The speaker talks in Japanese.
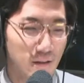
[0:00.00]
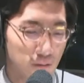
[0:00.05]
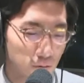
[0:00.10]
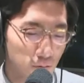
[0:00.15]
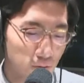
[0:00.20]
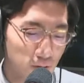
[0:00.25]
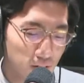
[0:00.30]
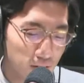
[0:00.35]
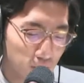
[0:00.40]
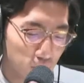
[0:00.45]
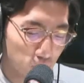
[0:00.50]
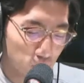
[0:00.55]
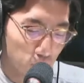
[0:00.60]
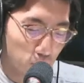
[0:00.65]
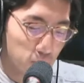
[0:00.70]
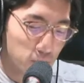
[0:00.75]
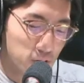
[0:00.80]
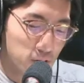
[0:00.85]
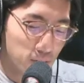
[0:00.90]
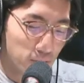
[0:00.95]
うん、その中でこう
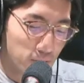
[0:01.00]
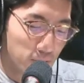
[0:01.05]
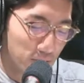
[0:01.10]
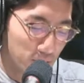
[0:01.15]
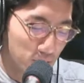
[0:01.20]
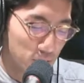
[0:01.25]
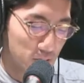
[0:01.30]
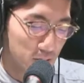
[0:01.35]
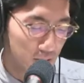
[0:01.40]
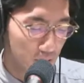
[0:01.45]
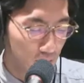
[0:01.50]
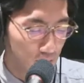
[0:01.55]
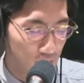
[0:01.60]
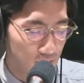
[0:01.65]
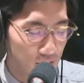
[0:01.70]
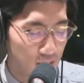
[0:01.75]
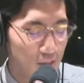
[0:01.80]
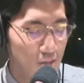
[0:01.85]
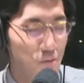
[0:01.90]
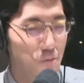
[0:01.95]
ブッダブランドにだけ僕
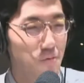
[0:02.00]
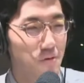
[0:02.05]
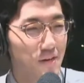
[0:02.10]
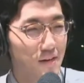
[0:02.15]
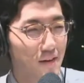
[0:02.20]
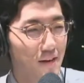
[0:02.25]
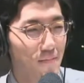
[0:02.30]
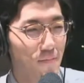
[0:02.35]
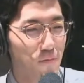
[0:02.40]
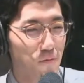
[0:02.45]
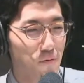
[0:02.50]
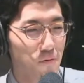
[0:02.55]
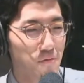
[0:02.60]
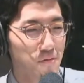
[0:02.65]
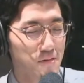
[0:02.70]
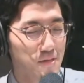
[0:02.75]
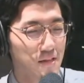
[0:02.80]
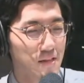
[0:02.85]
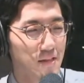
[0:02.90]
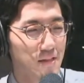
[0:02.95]
異常に反応
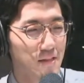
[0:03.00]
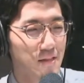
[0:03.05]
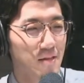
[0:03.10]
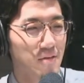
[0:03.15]
してってい